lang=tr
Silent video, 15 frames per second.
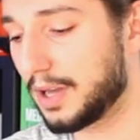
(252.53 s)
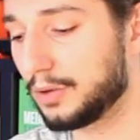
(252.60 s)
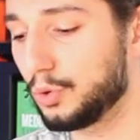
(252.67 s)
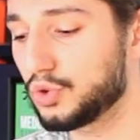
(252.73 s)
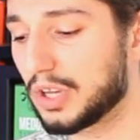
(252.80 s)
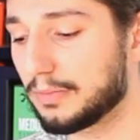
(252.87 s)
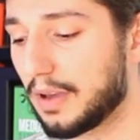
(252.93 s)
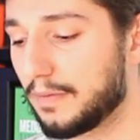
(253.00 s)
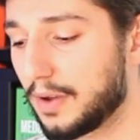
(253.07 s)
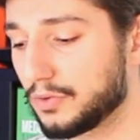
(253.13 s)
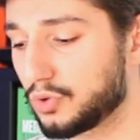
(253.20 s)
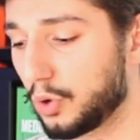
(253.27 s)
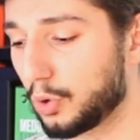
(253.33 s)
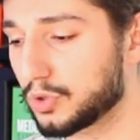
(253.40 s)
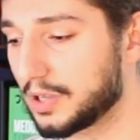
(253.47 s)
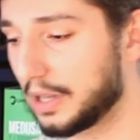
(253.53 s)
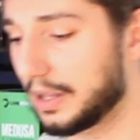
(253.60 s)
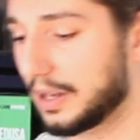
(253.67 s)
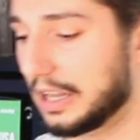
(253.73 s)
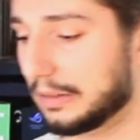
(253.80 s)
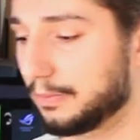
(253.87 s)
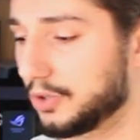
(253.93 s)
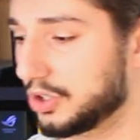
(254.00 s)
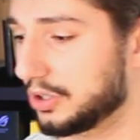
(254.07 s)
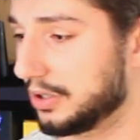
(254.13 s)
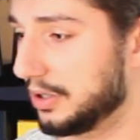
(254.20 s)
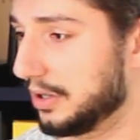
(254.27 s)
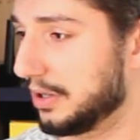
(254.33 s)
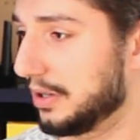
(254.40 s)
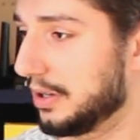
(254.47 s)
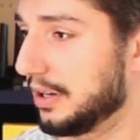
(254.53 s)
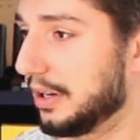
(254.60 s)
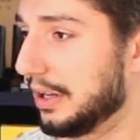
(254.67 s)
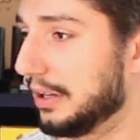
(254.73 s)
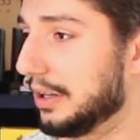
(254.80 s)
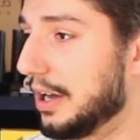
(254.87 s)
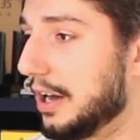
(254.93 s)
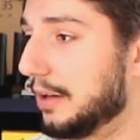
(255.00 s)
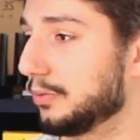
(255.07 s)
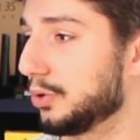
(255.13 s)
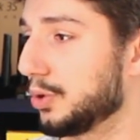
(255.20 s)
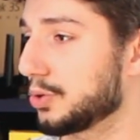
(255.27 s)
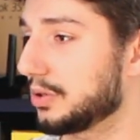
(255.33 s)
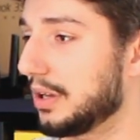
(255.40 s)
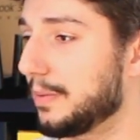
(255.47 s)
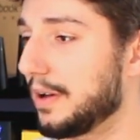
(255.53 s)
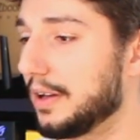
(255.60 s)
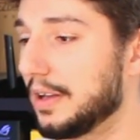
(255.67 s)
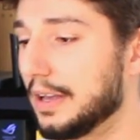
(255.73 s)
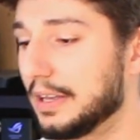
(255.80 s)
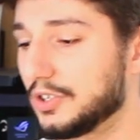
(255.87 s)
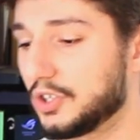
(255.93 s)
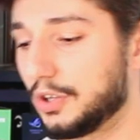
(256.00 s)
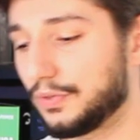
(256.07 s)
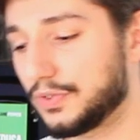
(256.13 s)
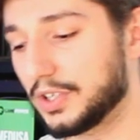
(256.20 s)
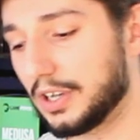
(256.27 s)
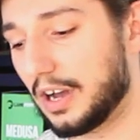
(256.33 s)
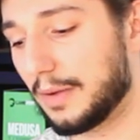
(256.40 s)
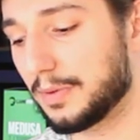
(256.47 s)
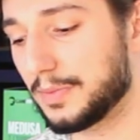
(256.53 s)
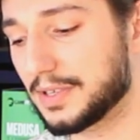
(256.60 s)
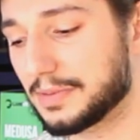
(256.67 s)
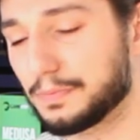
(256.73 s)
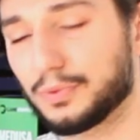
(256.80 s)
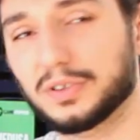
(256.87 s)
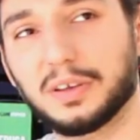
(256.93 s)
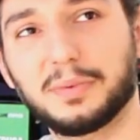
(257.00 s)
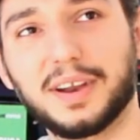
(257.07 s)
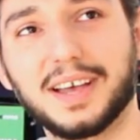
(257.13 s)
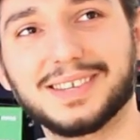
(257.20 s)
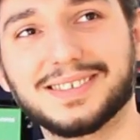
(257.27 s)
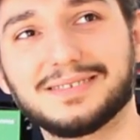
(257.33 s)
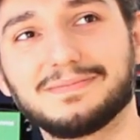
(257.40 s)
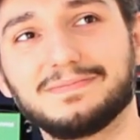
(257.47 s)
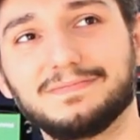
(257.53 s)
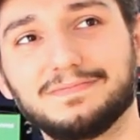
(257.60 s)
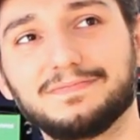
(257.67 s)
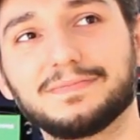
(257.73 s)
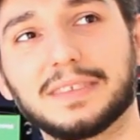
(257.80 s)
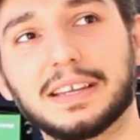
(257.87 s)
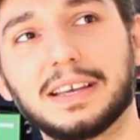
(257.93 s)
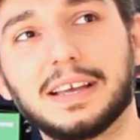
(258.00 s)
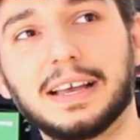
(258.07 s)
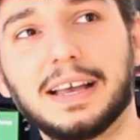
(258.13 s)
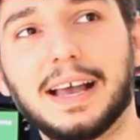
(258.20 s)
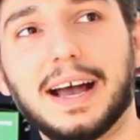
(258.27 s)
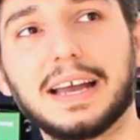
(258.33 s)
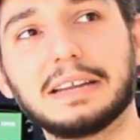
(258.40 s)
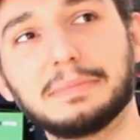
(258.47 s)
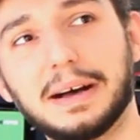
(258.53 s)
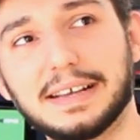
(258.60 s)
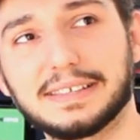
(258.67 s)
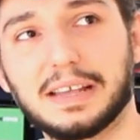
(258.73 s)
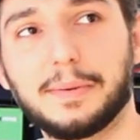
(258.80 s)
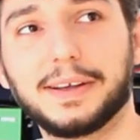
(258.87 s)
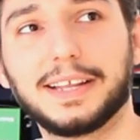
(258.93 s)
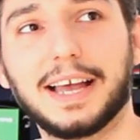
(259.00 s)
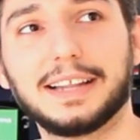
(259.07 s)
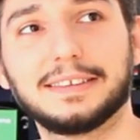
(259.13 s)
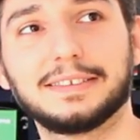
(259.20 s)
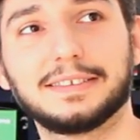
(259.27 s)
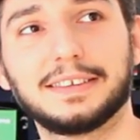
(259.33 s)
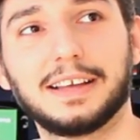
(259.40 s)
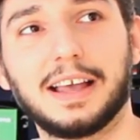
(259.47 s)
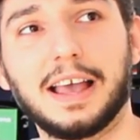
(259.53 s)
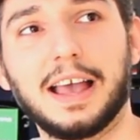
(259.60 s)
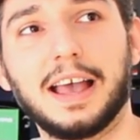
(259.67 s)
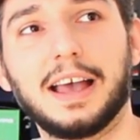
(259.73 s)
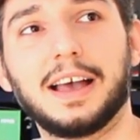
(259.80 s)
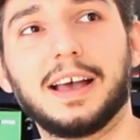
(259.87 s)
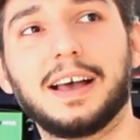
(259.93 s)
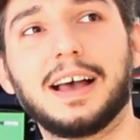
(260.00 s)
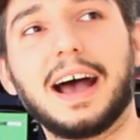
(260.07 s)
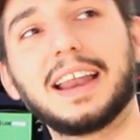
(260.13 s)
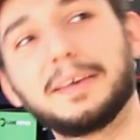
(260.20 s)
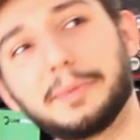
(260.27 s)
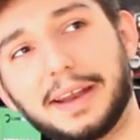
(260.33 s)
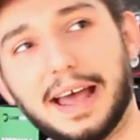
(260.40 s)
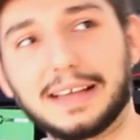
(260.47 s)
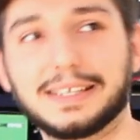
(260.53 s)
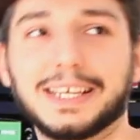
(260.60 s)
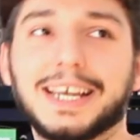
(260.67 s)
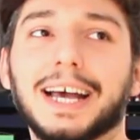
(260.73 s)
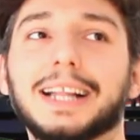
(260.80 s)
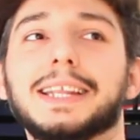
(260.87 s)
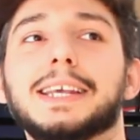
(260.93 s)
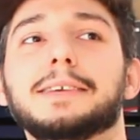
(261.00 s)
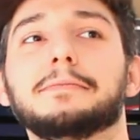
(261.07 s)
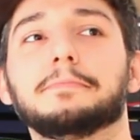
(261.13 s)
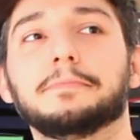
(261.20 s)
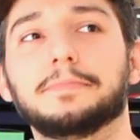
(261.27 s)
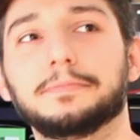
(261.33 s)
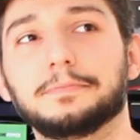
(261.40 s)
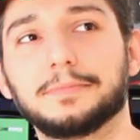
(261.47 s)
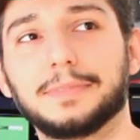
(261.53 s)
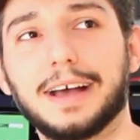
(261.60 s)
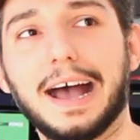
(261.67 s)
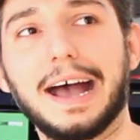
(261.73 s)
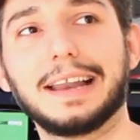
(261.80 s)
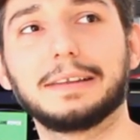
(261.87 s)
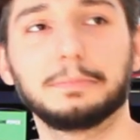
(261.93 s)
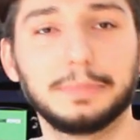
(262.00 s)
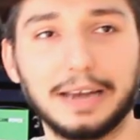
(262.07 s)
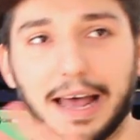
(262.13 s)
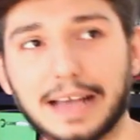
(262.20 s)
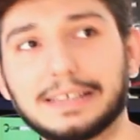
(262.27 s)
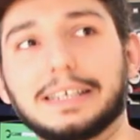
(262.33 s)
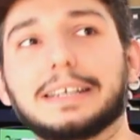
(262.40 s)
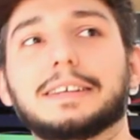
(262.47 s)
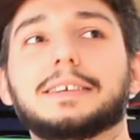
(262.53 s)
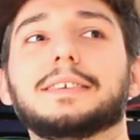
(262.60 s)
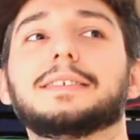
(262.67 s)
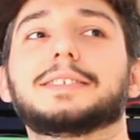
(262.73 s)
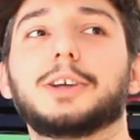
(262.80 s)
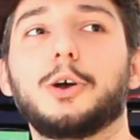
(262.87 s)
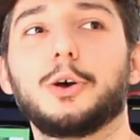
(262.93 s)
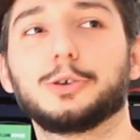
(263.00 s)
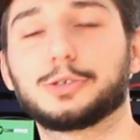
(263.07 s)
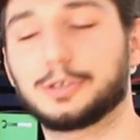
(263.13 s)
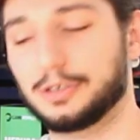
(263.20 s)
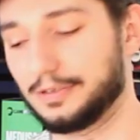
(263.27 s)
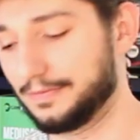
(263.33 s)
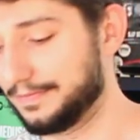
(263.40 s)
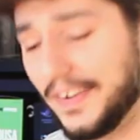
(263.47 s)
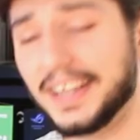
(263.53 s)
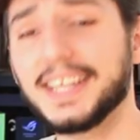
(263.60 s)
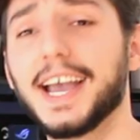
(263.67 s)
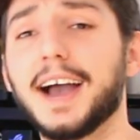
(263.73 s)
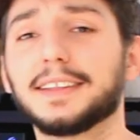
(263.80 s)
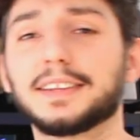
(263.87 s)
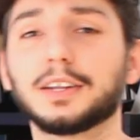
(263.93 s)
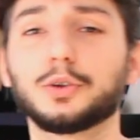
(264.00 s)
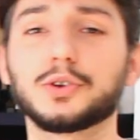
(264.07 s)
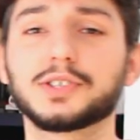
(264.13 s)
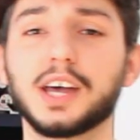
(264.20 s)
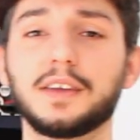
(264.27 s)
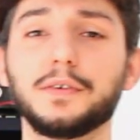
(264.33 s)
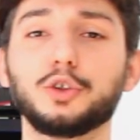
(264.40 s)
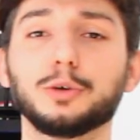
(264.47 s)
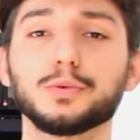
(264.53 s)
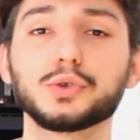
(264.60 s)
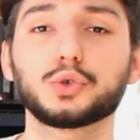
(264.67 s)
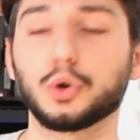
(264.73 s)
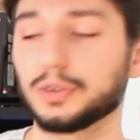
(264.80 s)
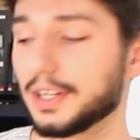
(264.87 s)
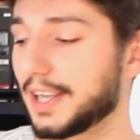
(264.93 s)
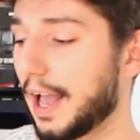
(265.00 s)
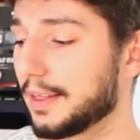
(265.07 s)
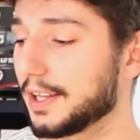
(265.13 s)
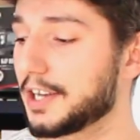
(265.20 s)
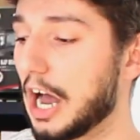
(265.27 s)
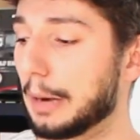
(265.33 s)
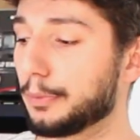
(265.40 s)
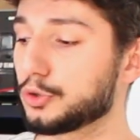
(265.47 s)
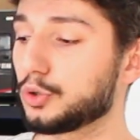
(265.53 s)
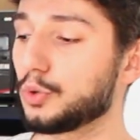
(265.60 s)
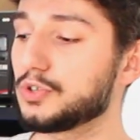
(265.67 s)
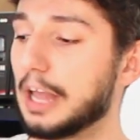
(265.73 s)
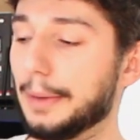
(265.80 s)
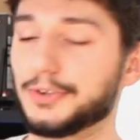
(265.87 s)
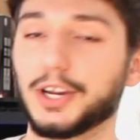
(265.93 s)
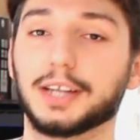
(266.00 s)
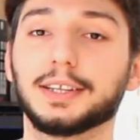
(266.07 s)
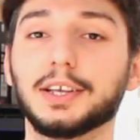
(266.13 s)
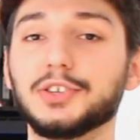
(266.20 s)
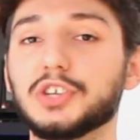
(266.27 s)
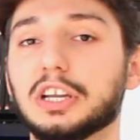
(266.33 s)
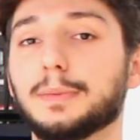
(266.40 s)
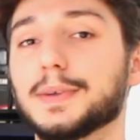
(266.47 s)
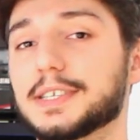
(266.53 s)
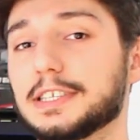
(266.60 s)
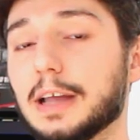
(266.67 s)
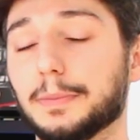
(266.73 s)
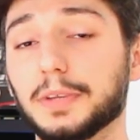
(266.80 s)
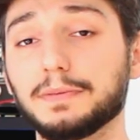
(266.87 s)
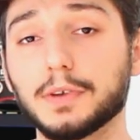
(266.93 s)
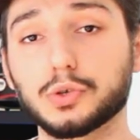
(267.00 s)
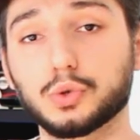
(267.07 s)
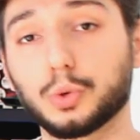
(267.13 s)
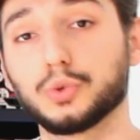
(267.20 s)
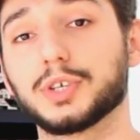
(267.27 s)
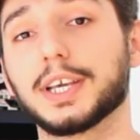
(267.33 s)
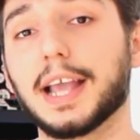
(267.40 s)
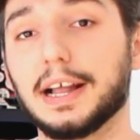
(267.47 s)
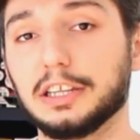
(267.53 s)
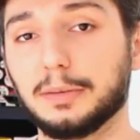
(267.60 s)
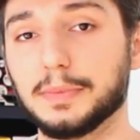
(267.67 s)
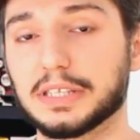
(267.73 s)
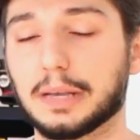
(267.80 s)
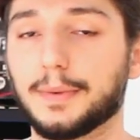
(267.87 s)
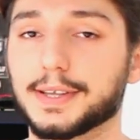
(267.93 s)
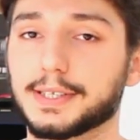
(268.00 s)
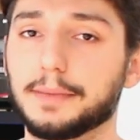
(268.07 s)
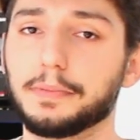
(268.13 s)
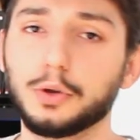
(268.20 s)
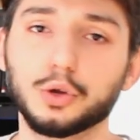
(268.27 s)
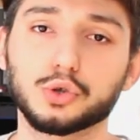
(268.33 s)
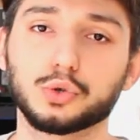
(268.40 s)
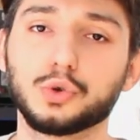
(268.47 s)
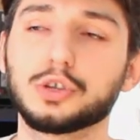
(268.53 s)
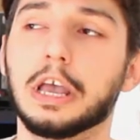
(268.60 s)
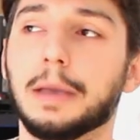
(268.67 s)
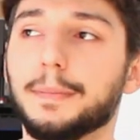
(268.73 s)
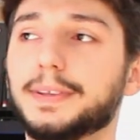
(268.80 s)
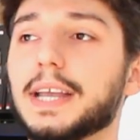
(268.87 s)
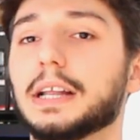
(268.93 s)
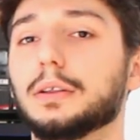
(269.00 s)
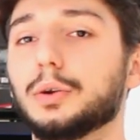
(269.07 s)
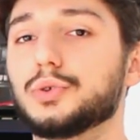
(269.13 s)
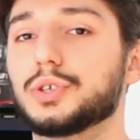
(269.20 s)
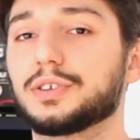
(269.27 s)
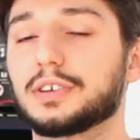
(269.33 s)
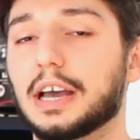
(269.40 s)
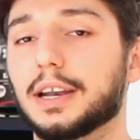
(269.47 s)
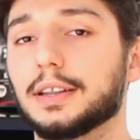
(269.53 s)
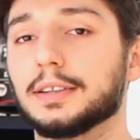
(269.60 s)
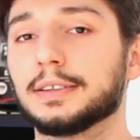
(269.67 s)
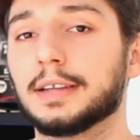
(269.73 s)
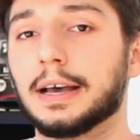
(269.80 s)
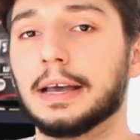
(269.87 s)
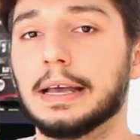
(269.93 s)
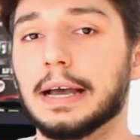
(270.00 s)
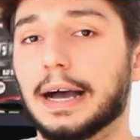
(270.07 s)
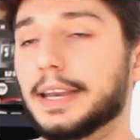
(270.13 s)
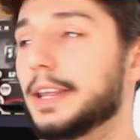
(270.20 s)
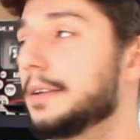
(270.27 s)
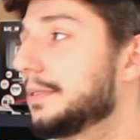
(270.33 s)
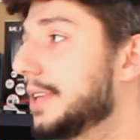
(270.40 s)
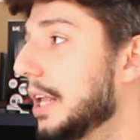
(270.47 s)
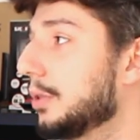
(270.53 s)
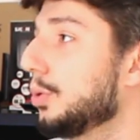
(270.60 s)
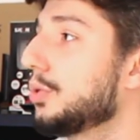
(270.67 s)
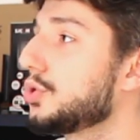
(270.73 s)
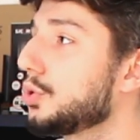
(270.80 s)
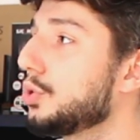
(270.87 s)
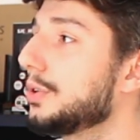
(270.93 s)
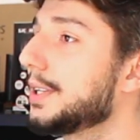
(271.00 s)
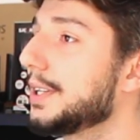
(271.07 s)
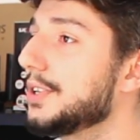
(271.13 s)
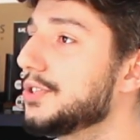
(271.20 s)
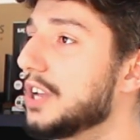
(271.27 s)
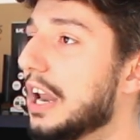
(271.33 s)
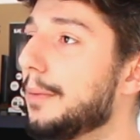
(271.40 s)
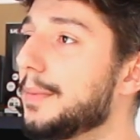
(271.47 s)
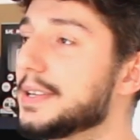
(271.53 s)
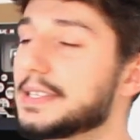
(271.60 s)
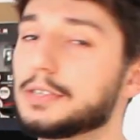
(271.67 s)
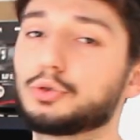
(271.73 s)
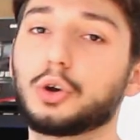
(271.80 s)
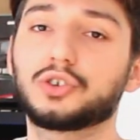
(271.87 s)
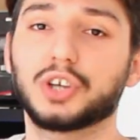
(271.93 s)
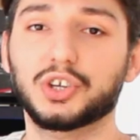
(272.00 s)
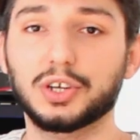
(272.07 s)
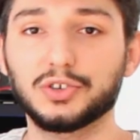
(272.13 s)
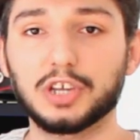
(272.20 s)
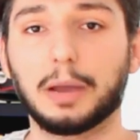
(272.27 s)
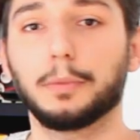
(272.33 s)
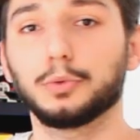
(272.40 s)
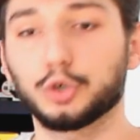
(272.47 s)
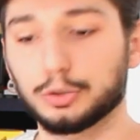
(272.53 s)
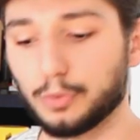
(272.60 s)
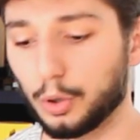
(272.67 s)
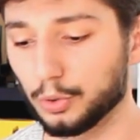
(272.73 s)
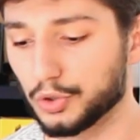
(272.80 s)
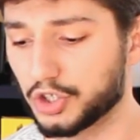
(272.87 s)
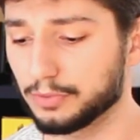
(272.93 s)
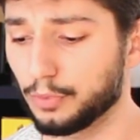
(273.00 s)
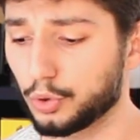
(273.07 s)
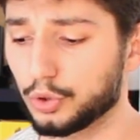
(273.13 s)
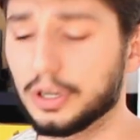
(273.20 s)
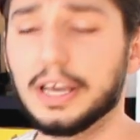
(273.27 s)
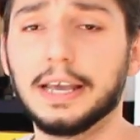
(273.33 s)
Yani Yüce Mevlam çok güzel yaratmış. Allah hamdolsun ama çiftçi abimiz burada biraz Hani malzemeden Kısmış. hani birazcık alayım. Hani birazcık şey olsun. Ve nihayetinde dostlar videomuzun sonuna geldik. Karpuzun güzel bir şekilde incelemesini yaptık ve sonuca geldiğimiz zamansa biliyorsunuz bir teknoloji kanalında hani teknoloji ürünlerin incelenmesi çok şaşılacak bir durum olduğu için bugün